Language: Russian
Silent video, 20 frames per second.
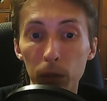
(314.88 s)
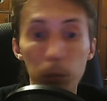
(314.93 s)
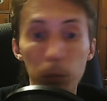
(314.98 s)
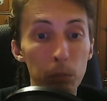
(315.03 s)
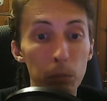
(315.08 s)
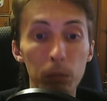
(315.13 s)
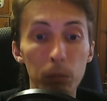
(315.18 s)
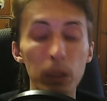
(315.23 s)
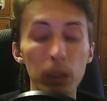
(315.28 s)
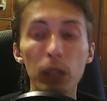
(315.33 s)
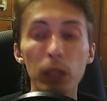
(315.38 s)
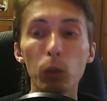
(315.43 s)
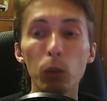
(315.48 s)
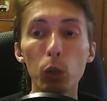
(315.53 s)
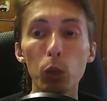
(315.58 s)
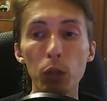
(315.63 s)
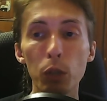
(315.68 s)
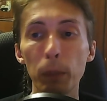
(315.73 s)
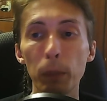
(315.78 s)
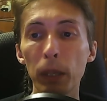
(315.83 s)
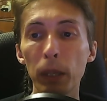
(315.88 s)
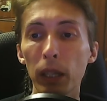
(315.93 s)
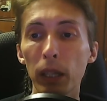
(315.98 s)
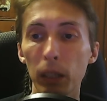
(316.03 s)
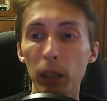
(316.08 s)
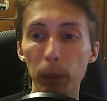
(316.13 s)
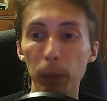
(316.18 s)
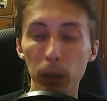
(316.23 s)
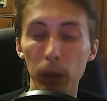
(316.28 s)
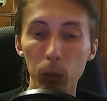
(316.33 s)
мне очень
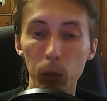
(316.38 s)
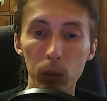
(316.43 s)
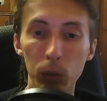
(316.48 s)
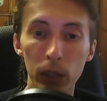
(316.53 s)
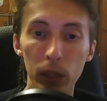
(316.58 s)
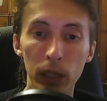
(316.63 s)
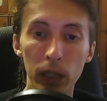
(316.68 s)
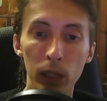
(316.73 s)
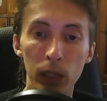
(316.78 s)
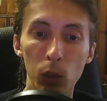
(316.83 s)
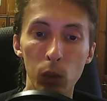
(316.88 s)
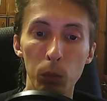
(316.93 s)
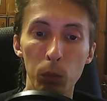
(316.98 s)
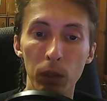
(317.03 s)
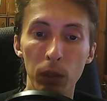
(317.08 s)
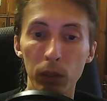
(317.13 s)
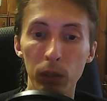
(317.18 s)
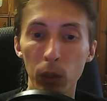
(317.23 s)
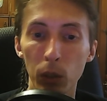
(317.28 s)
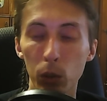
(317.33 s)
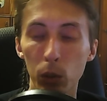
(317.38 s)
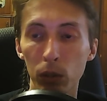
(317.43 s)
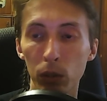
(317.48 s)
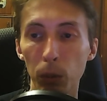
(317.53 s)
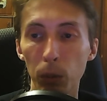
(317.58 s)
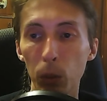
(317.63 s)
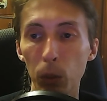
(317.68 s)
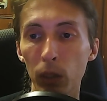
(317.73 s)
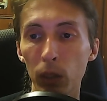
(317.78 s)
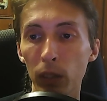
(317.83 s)
приятно, и поэтому, если у меня выдается
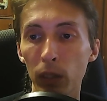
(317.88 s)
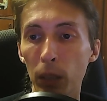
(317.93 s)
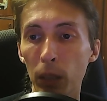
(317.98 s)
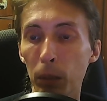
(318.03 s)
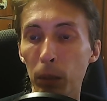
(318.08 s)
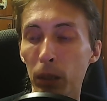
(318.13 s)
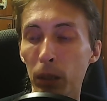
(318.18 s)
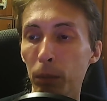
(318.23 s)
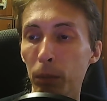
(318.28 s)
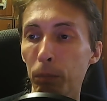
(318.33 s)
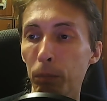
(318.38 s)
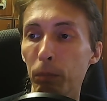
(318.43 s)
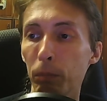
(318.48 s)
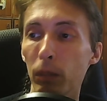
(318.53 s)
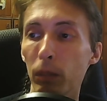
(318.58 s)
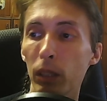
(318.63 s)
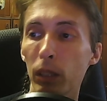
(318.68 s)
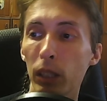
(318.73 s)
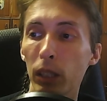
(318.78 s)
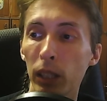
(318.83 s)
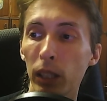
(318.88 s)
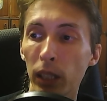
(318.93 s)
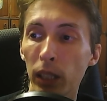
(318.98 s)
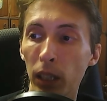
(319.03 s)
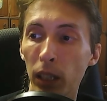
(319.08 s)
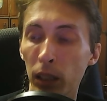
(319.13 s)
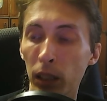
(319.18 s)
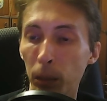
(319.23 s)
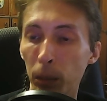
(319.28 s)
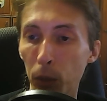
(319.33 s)
свободное время,
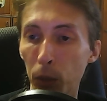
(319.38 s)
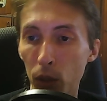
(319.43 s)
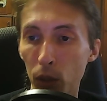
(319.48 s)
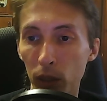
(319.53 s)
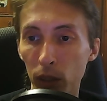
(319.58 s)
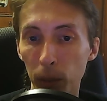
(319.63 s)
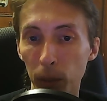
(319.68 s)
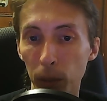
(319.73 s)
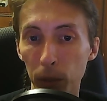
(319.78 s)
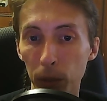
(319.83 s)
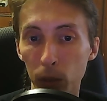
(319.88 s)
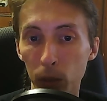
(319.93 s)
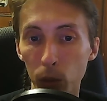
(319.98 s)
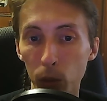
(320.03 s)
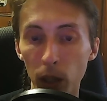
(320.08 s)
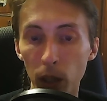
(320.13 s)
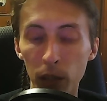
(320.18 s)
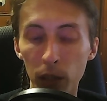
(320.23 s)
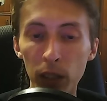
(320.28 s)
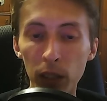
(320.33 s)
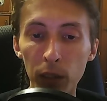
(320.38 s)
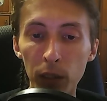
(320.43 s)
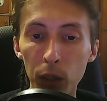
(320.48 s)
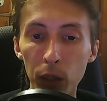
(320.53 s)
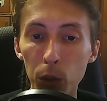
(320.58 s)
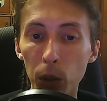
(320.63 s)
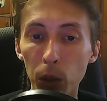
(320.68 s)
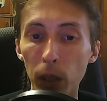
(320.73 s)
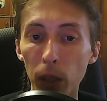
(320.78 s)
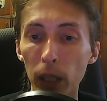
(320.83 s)
я обычно записываю игровые
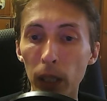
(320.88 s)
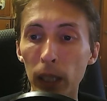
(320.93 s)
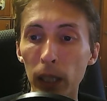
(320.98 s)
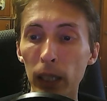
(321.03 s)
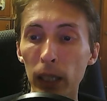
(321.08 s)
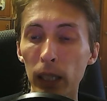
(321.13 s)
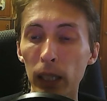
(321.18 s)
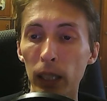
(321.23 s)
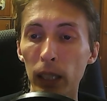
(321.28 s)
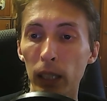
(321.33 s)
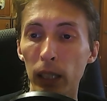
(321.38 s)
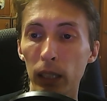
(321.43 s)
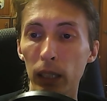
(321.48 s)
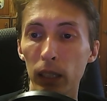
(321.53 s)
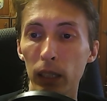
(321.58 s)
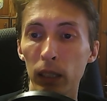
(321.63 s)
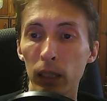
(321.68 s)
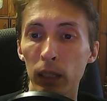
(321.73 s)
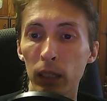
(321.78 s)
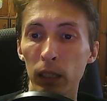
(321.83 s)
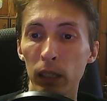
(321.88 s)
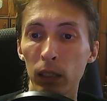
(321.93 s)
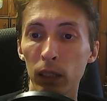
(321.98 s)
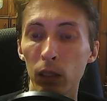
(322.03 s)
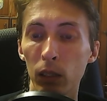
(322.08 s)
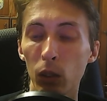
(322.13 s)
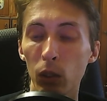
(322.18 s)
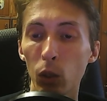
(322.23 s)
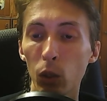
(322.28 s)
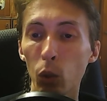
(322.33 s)
видео,
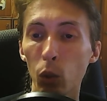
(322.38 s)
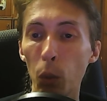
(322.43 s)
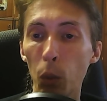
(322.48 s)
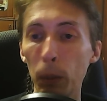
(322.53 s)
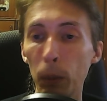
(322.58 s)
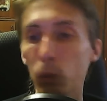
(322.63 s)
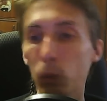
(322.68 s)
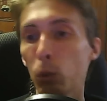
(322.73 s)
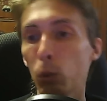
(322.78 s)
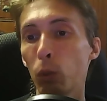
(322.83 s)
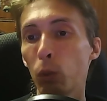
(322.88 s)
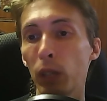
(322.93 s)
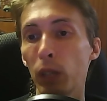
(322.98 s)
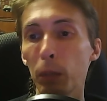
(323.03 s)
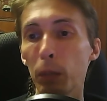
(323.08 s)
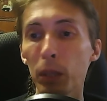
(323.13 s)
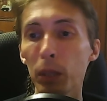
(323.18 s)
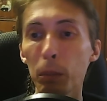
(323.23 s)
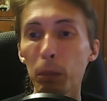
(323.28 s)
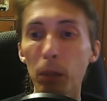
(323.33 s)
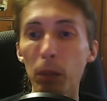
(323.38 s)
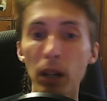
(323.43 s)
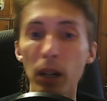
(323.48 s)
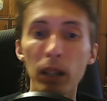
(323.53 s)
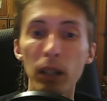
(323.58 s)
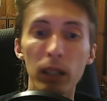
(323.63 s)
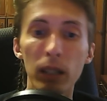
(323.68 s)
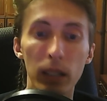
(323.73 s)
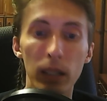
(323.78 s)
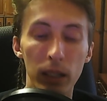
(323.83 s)
а, но поскольку времени
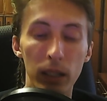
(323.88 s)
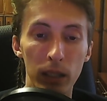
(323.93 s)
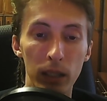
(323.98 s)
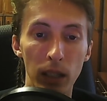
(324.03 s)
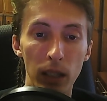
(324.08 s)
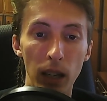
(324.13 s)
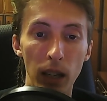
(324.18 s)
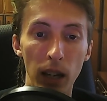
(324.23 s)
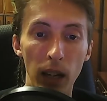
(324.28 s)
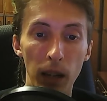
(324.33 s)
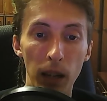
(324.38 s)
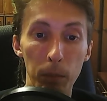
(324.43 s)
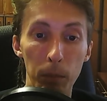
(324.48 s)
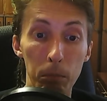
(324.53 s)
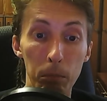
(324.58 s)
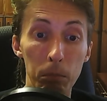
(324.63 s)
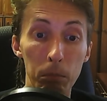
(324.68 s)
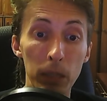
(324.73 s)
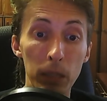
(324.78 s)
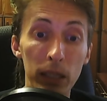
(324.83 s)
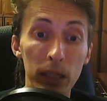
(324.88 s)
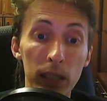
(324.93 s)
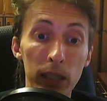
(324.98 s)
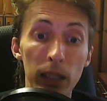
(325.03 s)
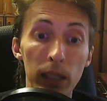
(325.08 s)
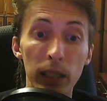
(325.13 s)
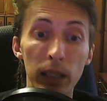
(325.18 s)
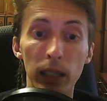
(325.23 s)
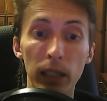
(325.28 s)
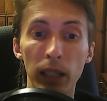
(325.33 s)
мало, а
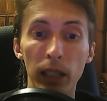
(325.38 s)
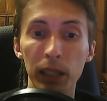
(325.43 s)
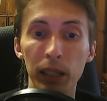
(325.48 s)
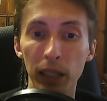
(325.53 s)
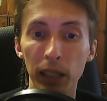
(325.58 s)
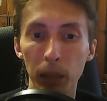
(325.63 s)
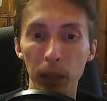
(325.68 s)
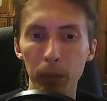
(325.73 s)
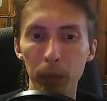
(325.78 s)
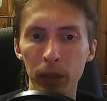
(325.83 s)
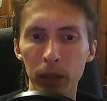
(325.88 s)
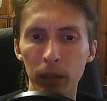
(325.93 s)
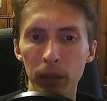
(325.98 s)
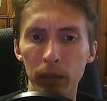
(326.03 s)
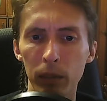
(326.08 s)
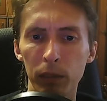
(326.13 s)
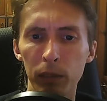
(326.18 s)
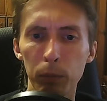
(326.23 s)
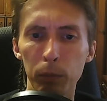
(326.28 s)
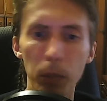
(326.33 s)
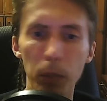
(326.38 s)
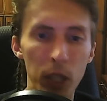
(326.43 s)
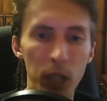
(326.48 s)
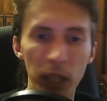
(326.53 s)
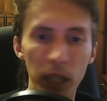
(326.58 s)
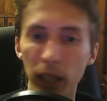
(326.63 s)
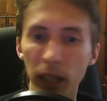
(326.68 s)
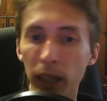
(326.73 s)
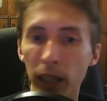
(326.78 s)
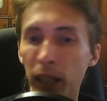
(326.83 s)
мысли, они как бы в
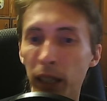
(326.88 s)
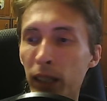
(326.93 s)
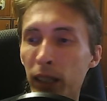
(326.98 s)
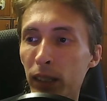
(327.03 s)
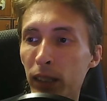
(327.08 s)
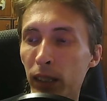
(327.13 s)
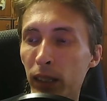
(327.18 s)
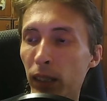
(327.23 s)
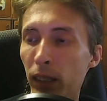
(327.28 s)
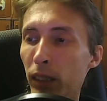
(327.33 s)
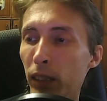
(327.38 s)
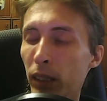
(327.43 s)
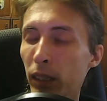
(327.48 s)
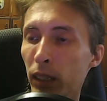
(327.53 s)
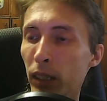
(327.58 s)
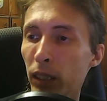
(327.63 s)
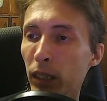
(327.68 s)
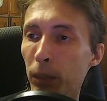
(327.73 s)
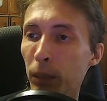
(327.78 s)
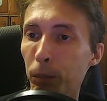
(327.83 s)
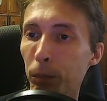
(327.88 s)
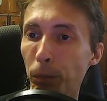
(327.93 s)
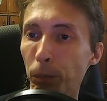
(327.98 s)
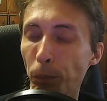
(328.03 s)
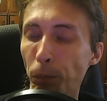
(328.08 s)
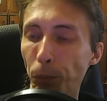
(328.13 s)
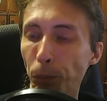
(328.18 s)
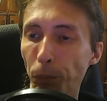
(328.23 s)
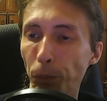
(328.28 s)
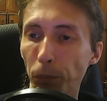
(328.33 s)
башке роятся, и
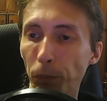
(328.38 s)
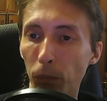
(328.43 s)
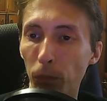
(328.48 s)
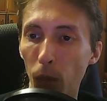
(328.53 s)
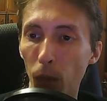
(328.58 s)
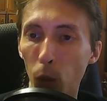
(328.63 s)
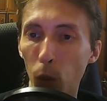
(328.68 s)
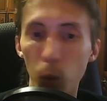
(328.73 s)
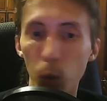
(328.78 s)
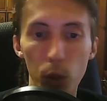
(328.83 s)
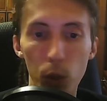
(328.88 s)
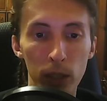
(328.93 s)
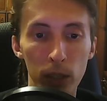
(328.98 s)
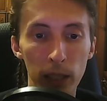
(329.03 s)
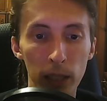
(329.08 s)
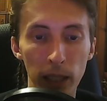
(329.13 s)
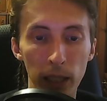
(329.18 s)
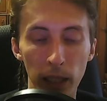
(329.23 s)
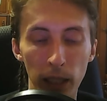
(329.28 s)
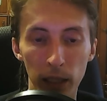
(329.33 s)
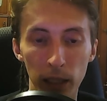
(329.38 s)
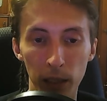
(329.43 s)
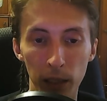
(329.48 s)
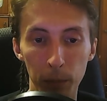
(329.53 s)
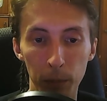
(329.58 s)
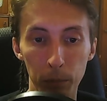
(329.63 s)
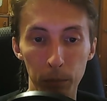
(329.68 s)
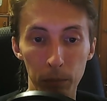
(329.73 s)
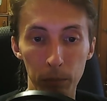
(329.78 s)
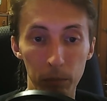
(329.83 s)
хочется их
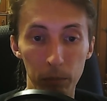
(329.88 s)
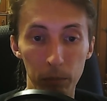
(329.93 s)
как-то